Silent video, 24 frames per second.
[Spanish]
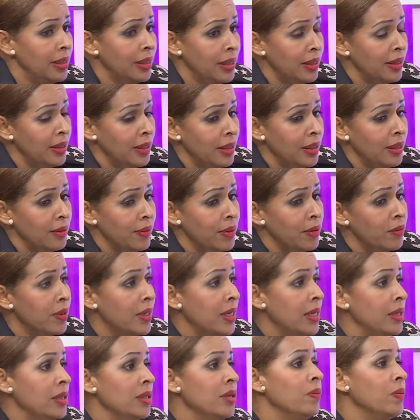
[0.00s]
que evacuar
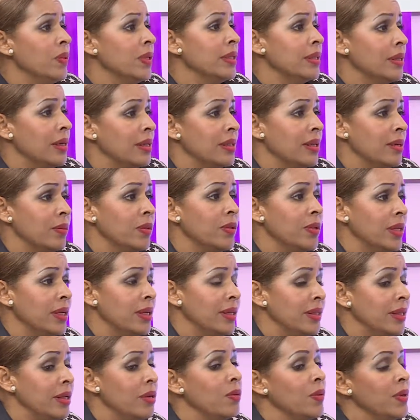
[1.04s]
al niño, pues tratamos de,
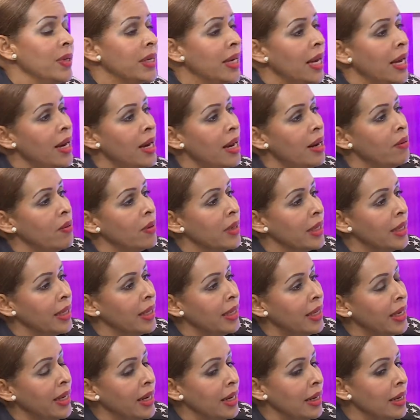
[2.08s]
ubicar a lo que
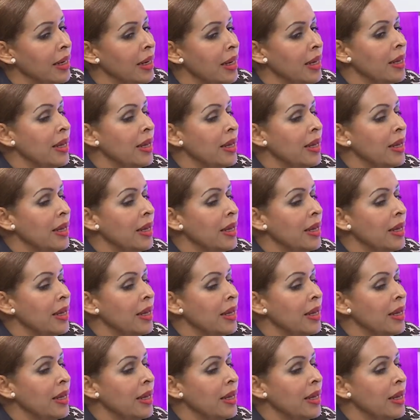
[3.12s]
es el,